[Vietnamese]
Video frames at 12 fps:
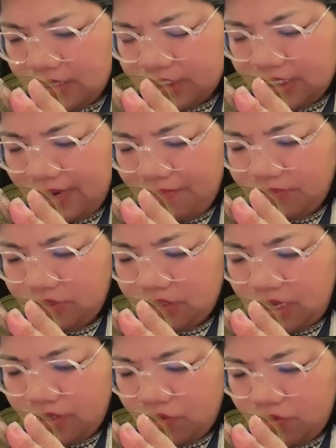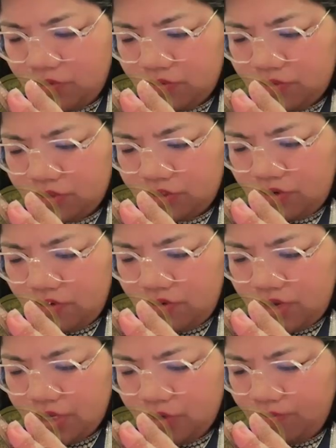cho năm ở dụ
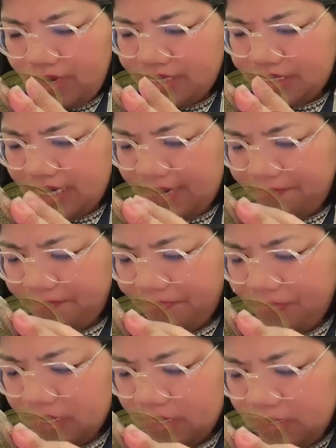cho ở dụ bay cho năm